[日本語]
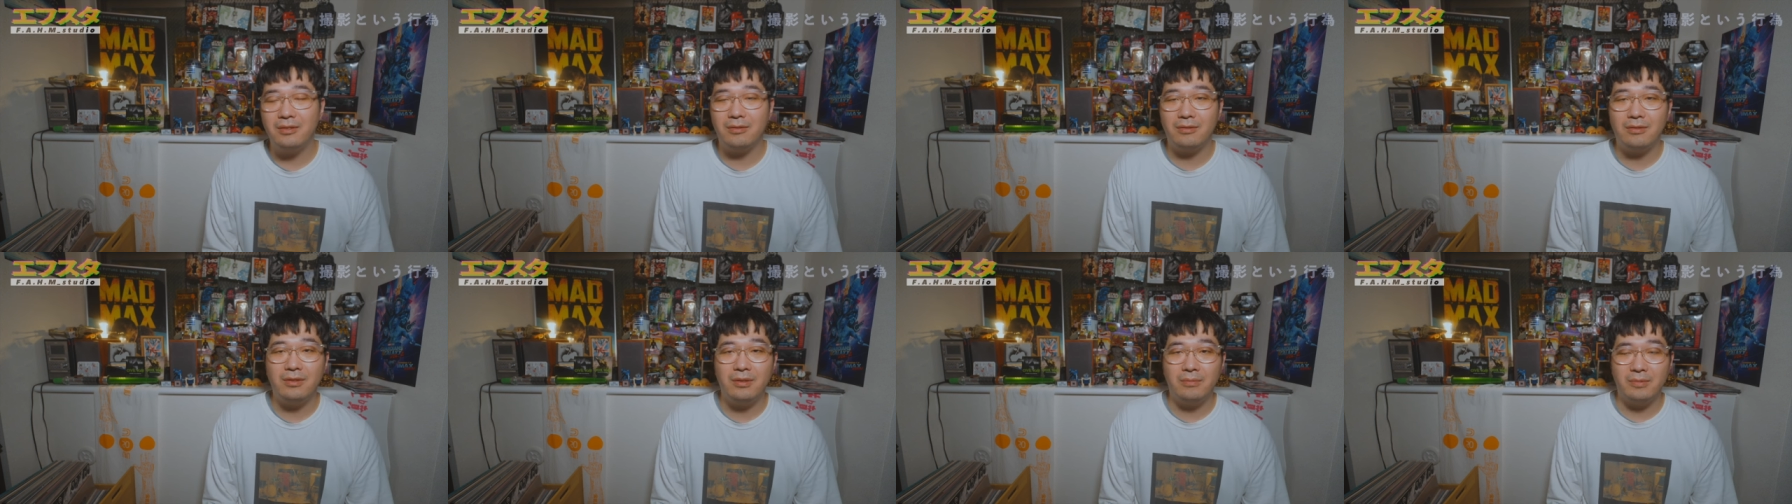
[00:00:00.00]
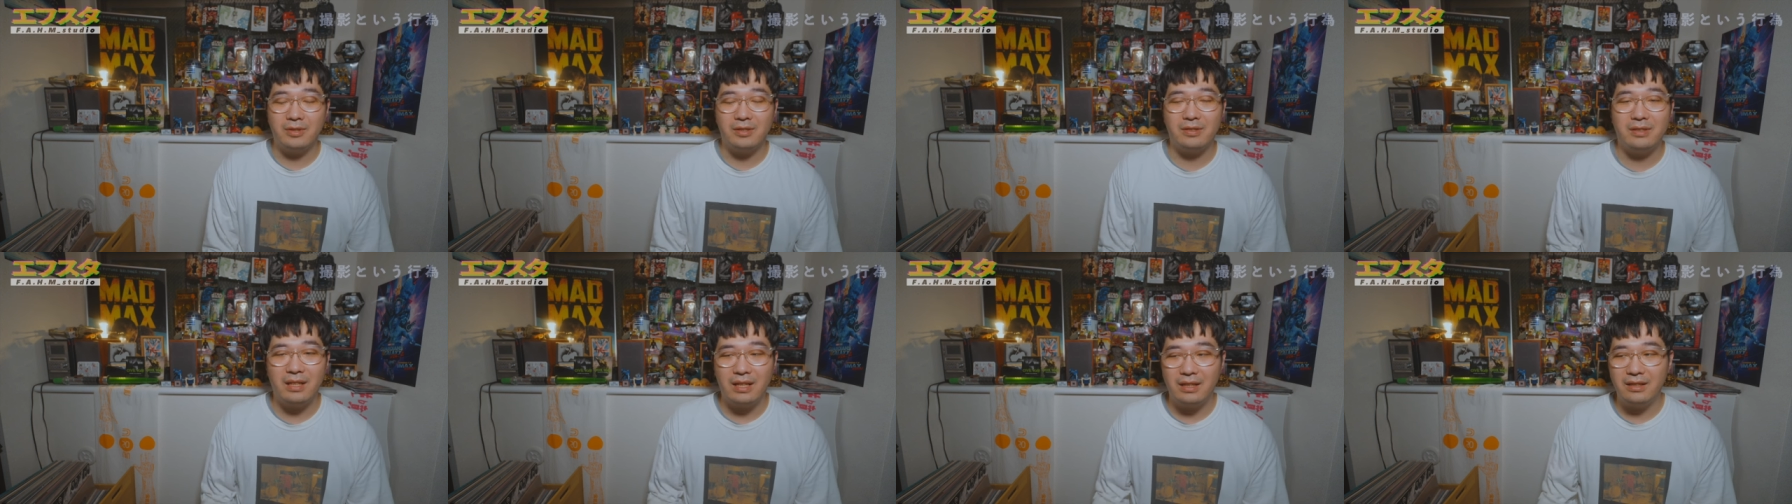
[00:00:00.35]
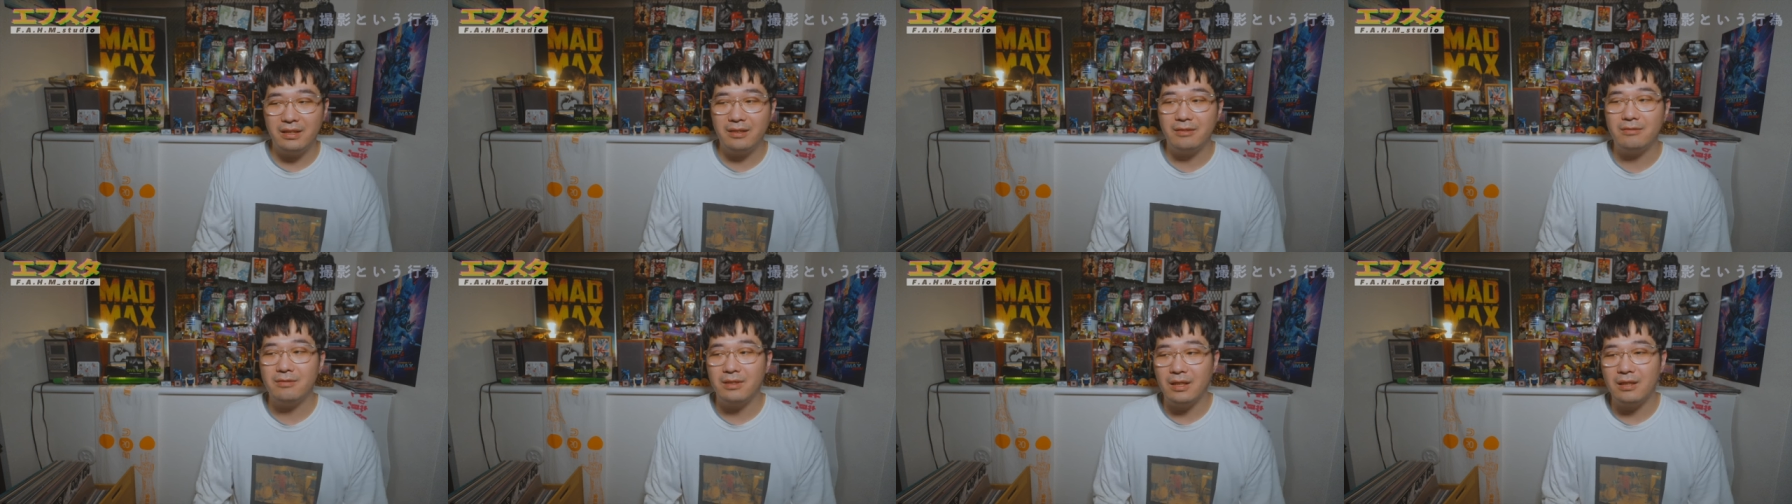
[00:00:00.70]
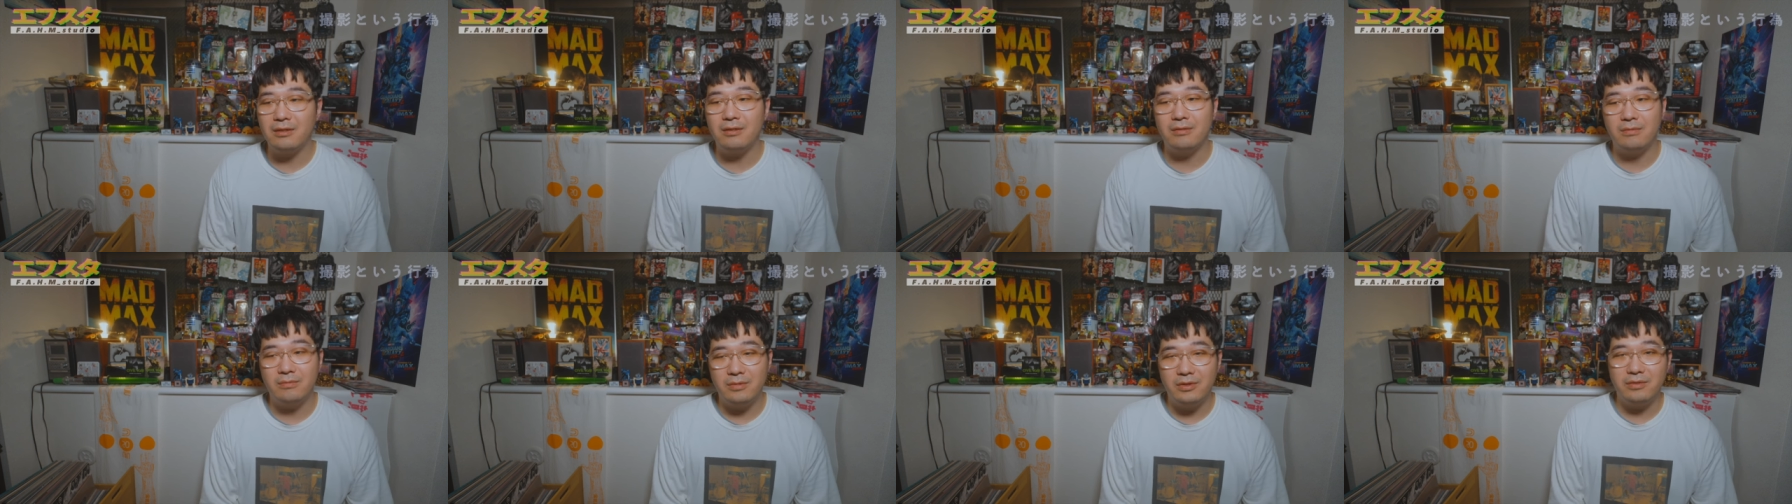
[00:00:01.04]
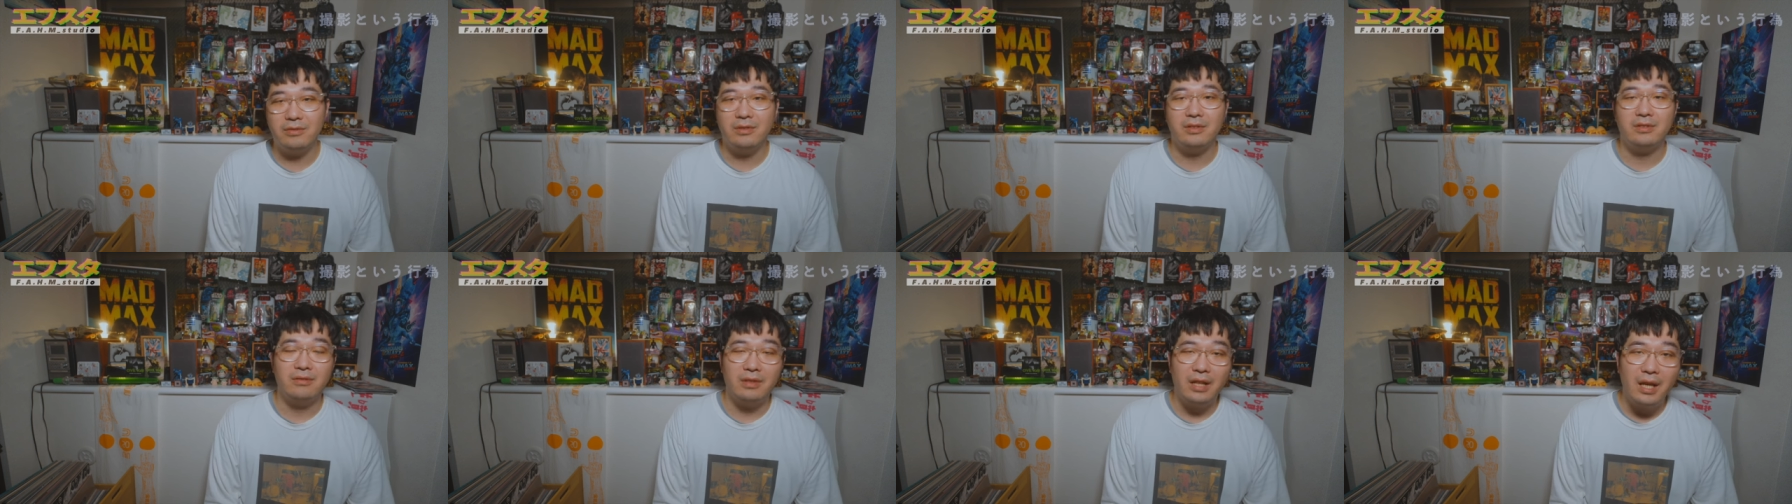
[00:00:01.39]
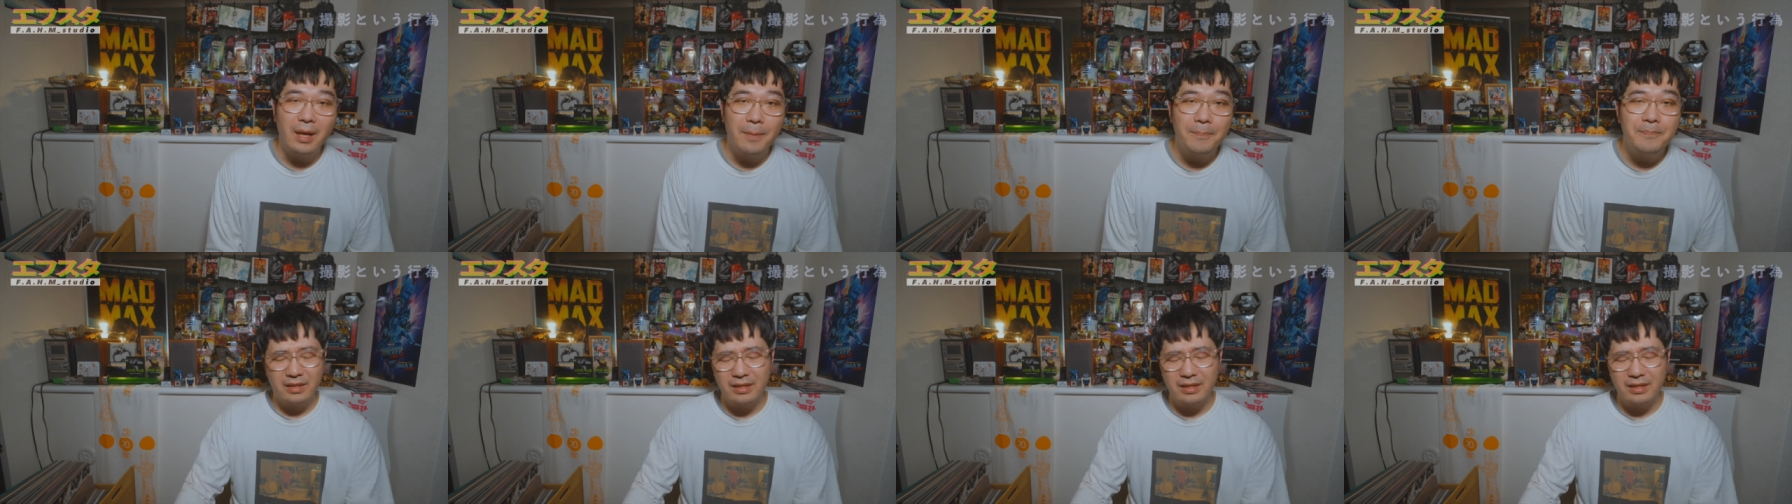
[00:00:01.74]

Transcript: とこにもつながってくるなと思うんですよね